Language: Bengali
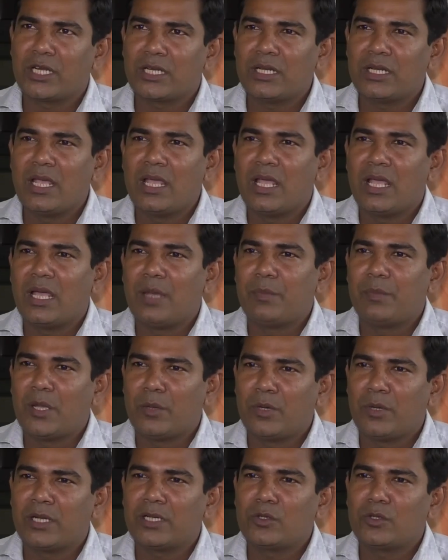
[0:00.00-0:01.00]
সার
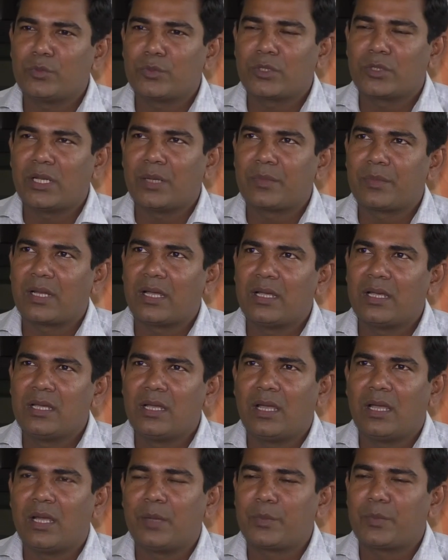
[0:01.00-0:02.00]
ব্যবহারের উপরে আমরা
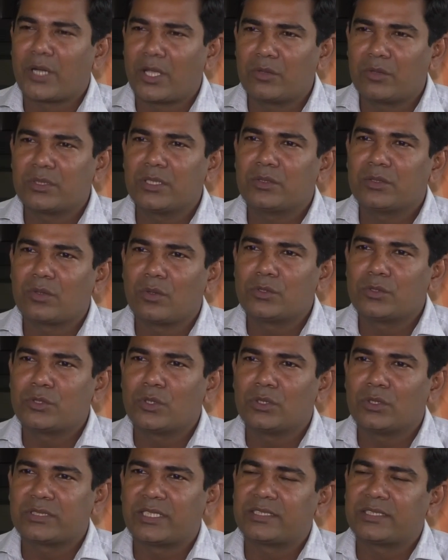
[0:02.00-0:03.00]
প্রায়োগিক
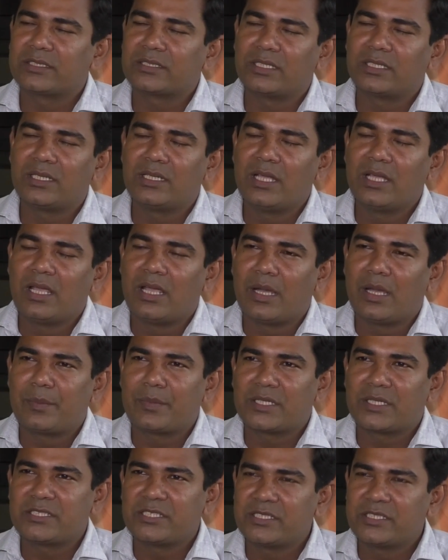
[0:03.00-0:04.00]
কৌশল তাদেরকে
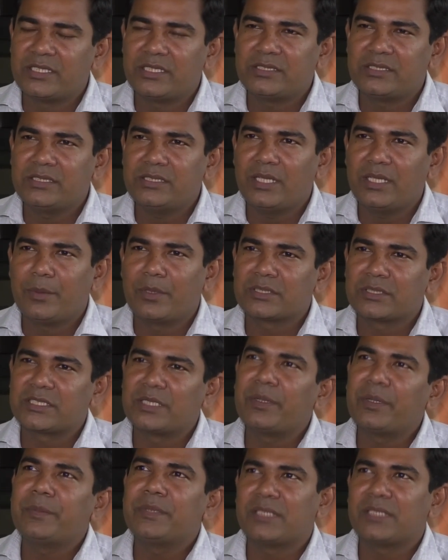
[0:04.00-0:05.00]
আমরা শিখিয়েছি এবং
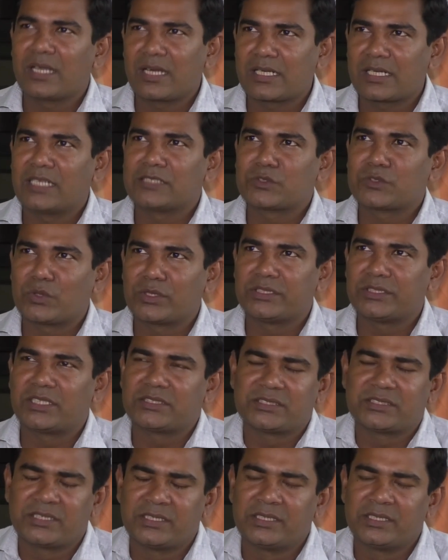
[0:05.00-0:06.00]
সেভাবেই তারা কাজ করে
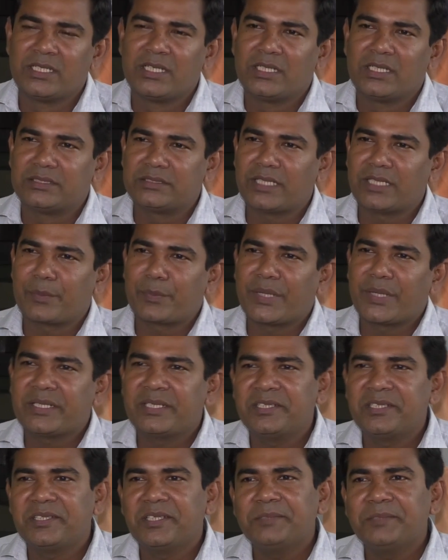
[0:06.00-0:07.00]
যাচ্ছে যার
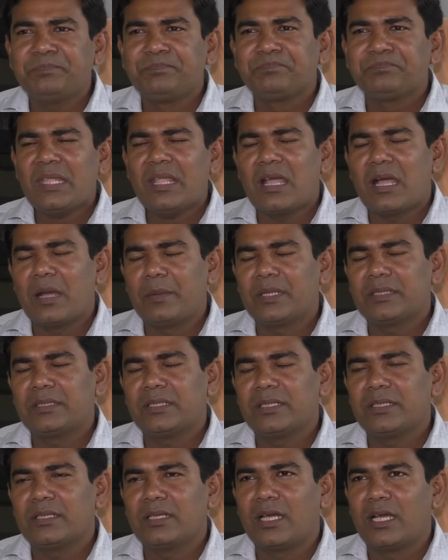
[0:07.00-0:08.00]
প্রেক্ষিতে
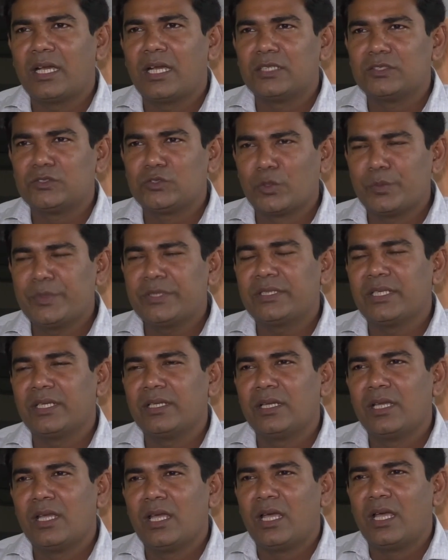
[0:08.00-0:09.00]
আমাদের
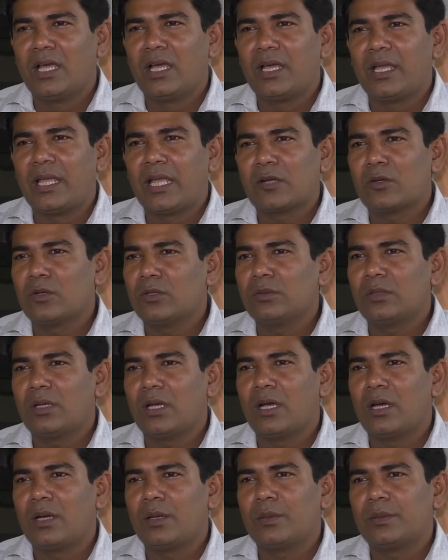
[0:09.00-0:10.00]
জমিতে এখন
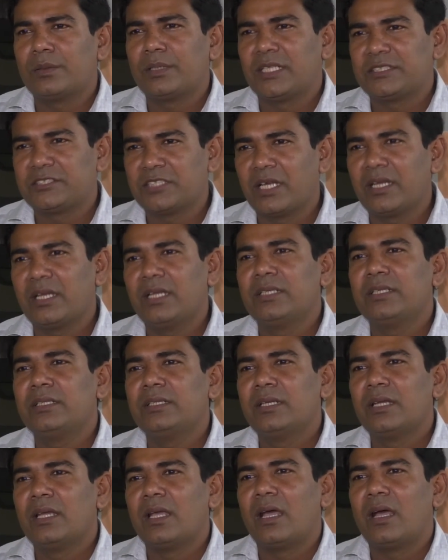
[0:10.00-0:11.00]

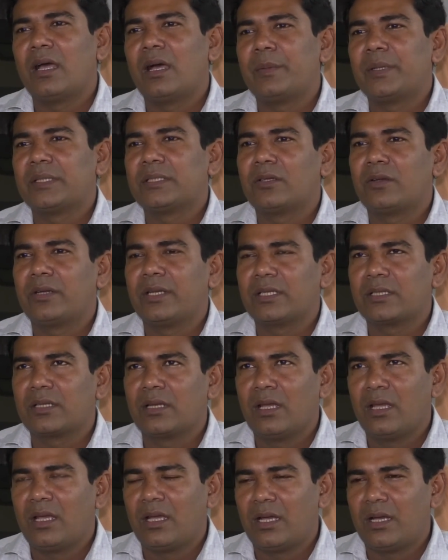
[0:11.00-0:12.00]
ন্যাচারালি আমাদের অনেক
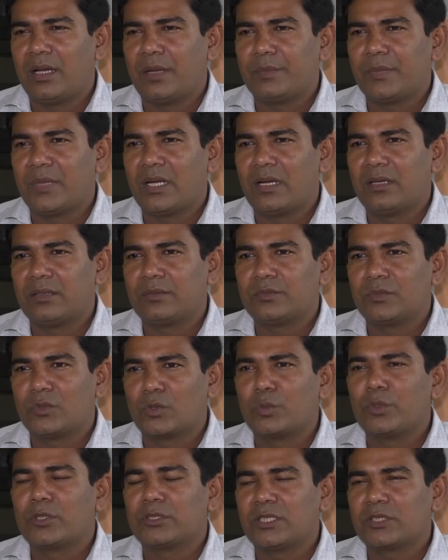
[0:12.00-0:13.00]

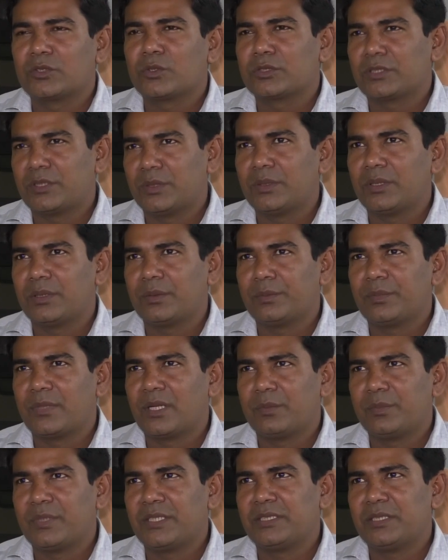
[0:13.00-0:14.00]
উর্বরতা শক্তি
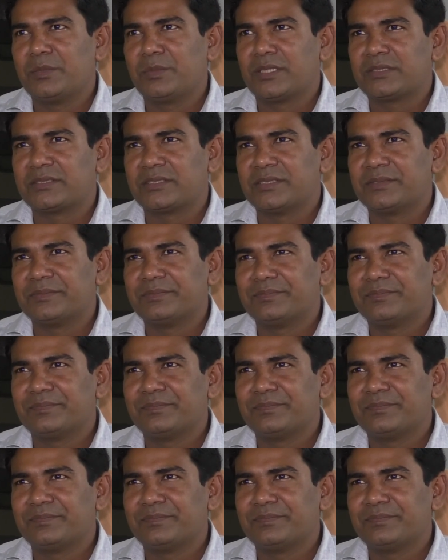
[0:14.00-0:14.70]
বৃদ্ধি পাচ্ছে